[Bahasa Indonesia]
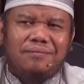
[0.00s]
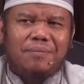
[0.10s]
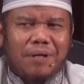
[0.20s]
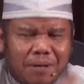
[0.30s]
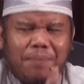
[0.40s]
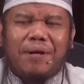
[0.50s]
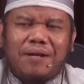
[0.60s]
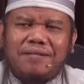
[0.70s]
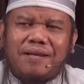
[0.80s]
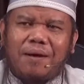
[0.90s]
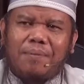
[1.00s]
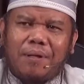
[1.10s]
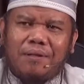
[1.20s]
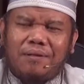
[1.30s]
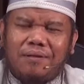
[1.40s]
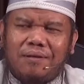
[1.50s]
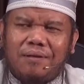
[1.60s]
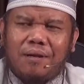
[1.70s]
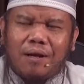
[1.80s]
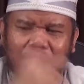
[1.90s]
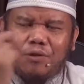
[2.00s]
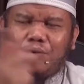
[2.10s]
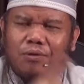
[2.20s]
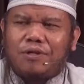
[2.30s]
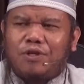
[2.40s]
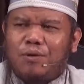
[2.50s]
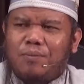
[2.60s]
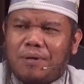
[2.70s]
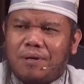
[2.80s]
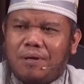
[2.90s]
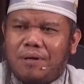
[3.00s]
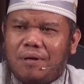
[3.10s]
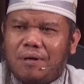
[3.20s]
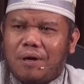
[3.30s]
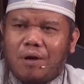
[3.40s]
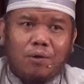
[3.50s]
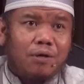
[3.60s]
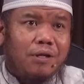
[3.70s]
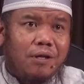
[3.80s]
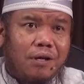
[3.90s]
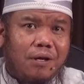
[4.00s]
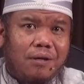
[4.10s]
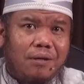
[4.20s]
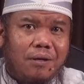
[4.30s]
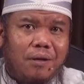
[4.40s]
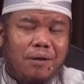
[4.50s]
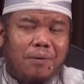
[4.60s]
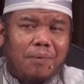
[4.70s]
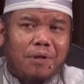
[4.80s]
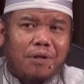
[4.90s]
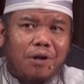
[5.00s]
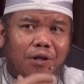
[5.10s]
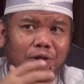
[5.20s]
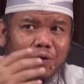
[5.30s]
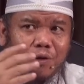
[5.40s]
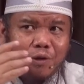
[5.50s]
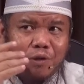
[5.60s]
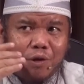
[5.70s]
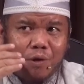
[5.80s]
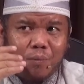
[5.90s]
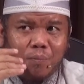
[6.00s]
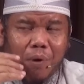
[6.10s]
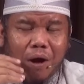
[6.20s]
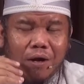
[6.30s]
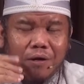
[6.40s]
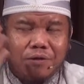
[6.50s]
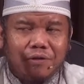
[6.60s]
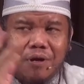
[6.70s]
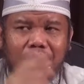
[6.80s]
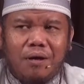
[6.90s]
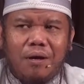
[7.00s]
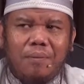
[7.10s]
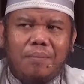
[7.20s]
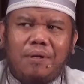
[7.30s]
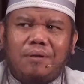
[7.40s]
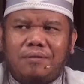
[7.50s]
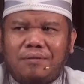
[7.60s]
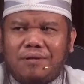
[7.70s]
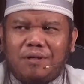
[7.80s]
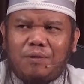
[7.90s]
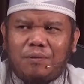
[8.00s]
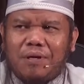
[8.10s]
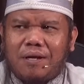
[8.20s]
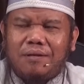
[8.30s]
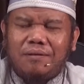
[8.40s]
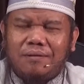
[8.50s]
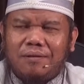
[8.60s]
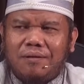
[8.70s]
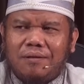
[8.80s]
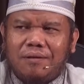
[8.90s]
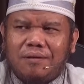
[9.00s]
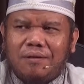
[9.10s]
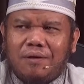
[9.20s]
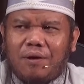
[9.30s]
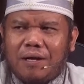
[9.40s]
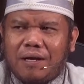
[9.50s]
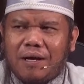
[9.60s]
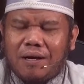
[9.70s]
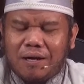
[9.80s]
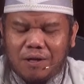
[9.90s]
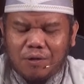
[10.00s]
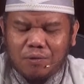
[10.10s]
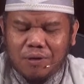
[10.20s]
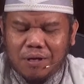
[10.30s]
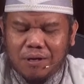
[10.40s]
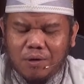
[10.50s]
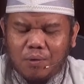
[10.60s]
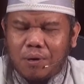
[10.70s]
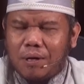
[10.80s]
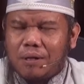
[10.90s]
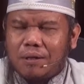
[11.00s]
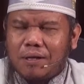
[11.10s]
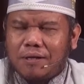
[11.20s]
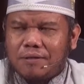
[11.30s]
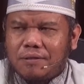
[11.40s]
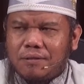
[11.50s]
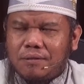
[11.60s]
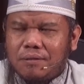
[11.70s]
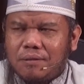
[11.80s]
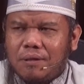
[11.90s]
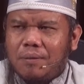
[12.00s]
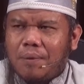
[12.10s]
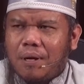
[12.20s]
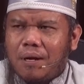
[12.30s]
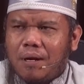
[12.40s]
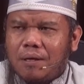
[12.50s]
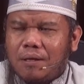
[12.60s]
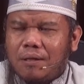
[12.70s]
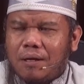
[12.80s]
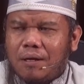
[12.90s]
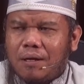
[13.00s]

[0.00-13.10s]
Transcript: Bagi para sahabat. Langsung ke sumber. Kalau kita kan mata rantai kita panjang amat gitu kan. Oleh karena itulah kualitas ibadah kita